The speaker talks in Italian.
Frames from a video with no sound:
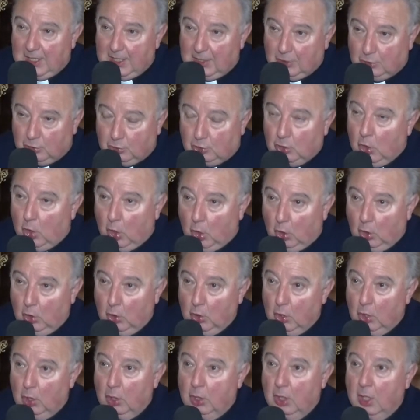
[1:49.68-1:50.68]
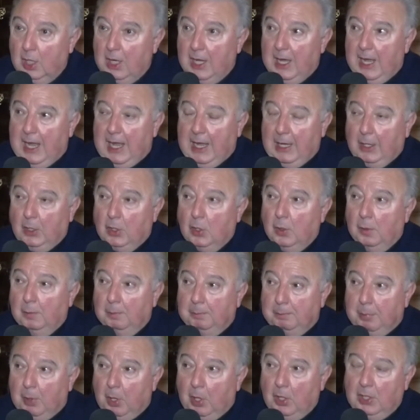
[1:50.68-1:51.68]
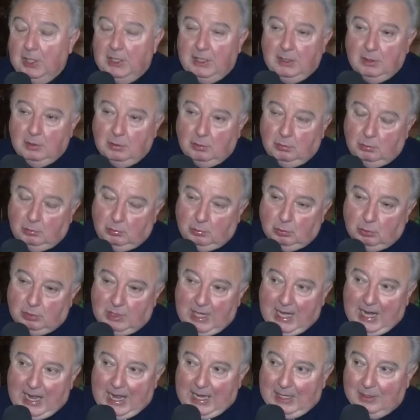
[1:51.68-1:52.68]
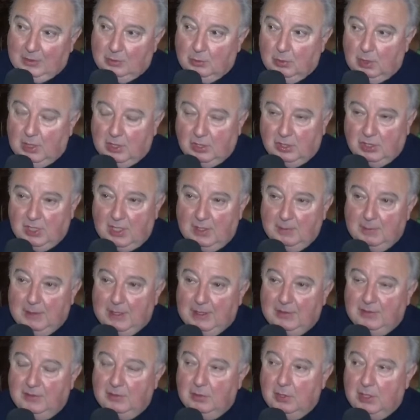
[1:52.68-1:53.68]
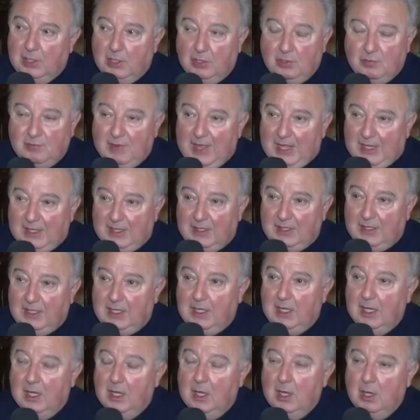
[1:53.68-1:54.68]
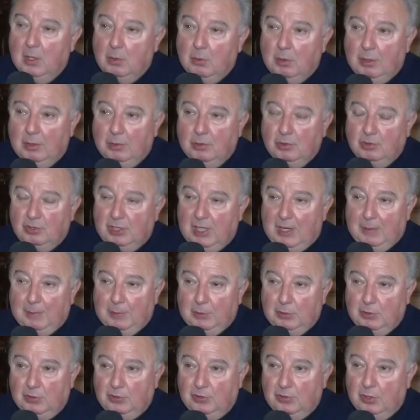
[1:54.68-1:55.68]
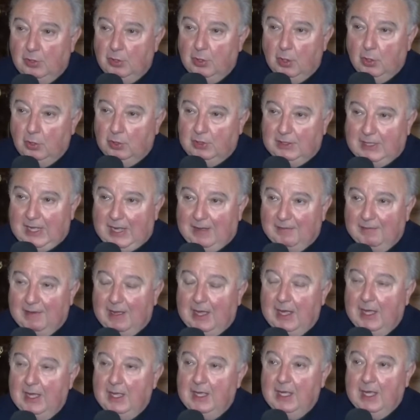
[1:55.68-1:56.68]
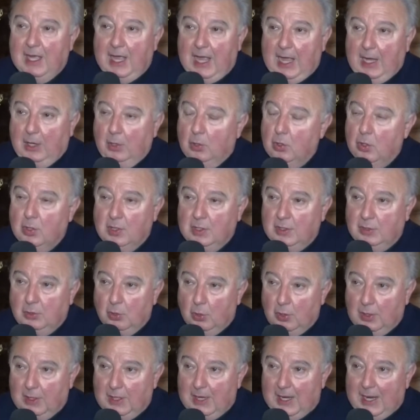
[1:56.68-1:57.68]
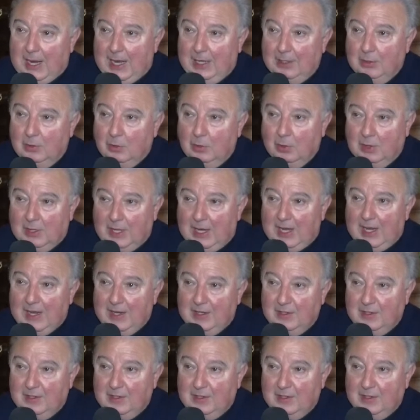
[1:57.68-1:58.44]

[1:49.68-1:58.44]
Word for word: solo, ecco, poi chiuderanno le celebrazioni il 20 quando c'è la processione dell'ottava, ecco, ritorneranno nelle